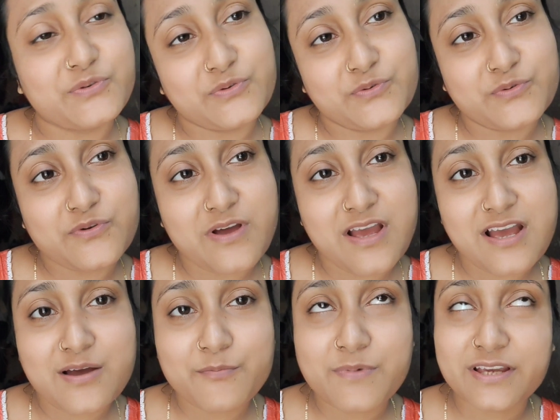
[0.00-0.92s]
তো
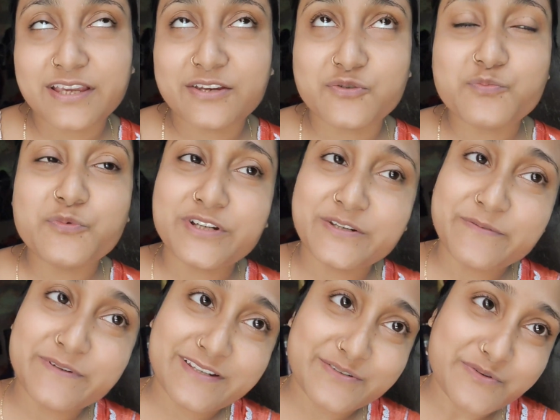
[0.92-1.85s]
আমাকে একটু
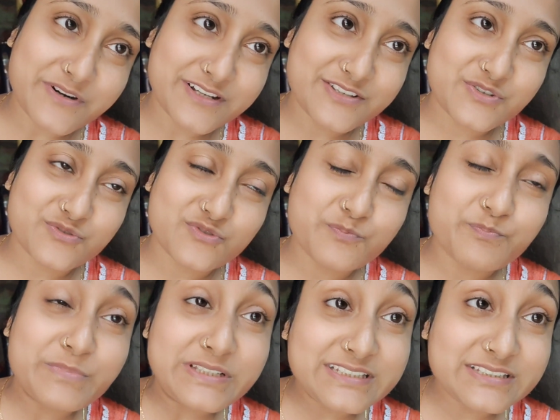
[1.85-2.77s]
মোটিভেট করার জন্য
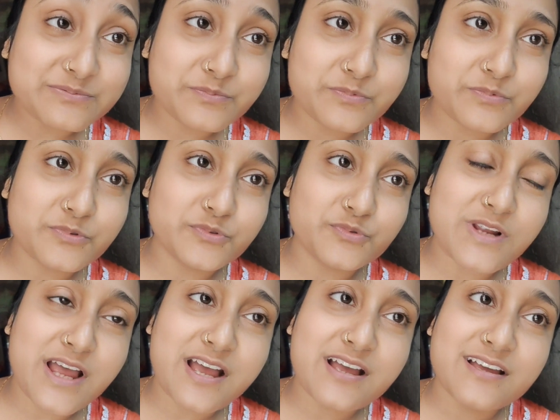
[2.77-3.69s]
প্লিজ
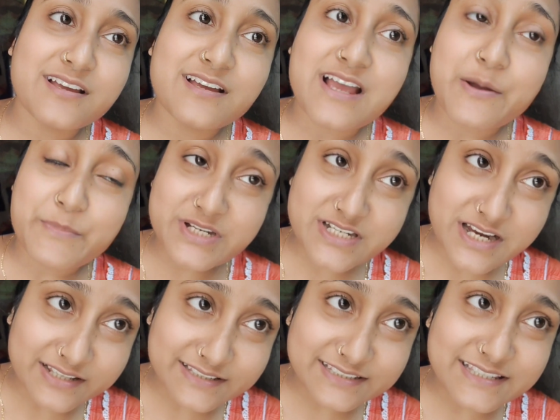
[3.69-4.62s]
বন্ধুরা আমার
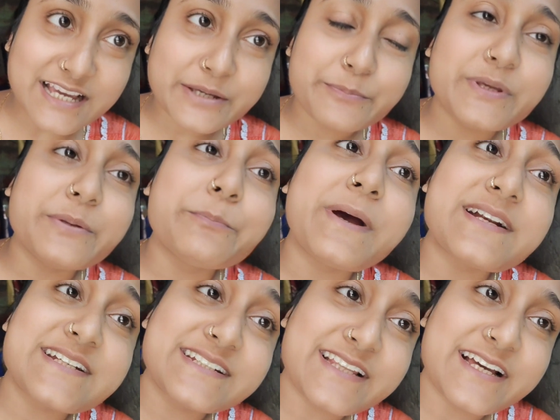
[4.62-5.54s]
সাথে থাকবেন
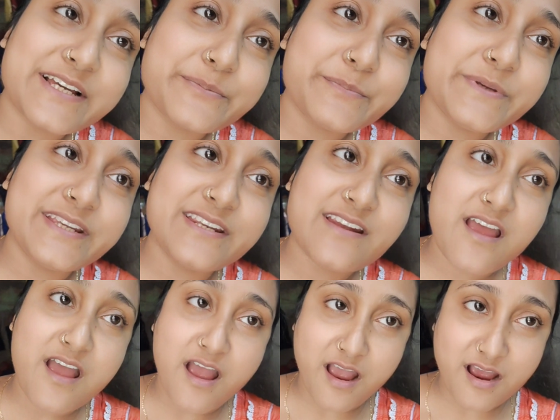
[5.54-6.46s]
পাশে থাকবেন
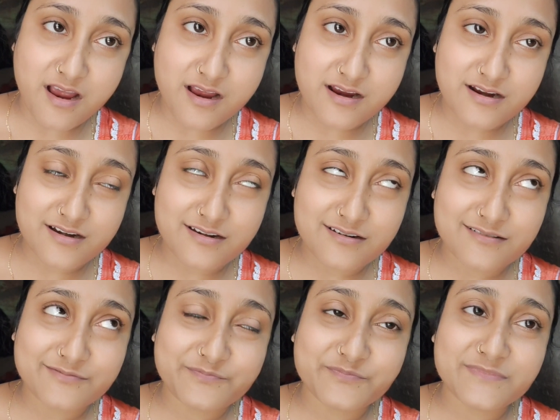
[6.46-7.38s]
আর
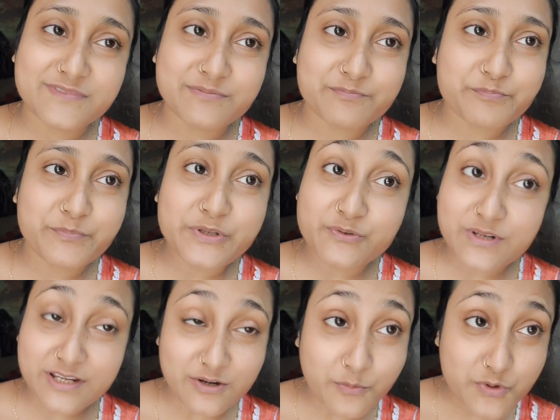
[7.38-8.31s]

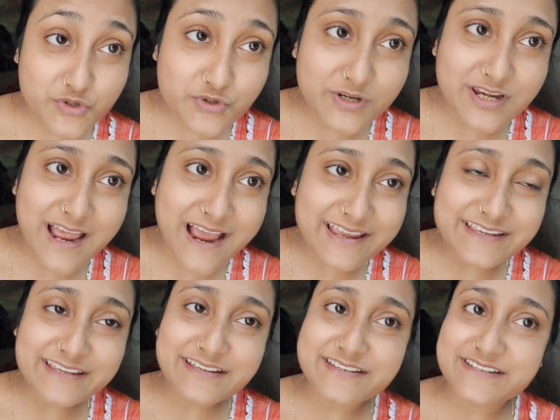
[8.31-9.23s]
ভিডিওটাকে অবশ্যই
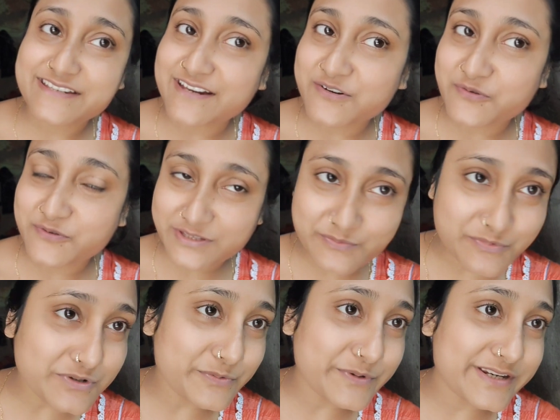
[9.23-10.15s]
লাইক শেয়ার করতে
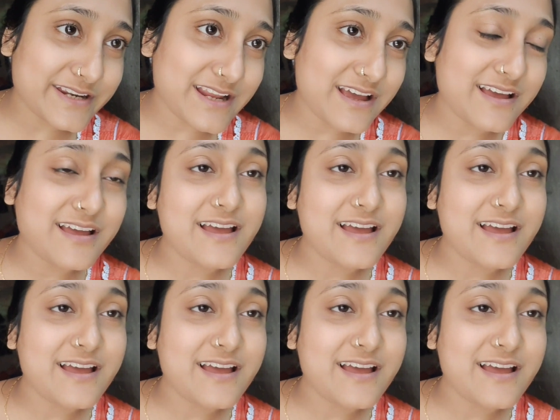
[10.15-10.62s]
ভুলবেন না